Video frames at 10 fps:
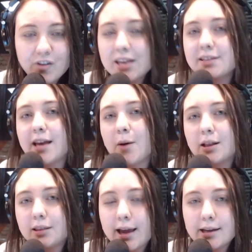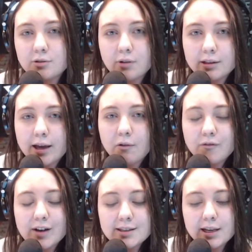vencer o Atlético até
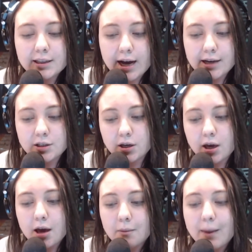com facilidade.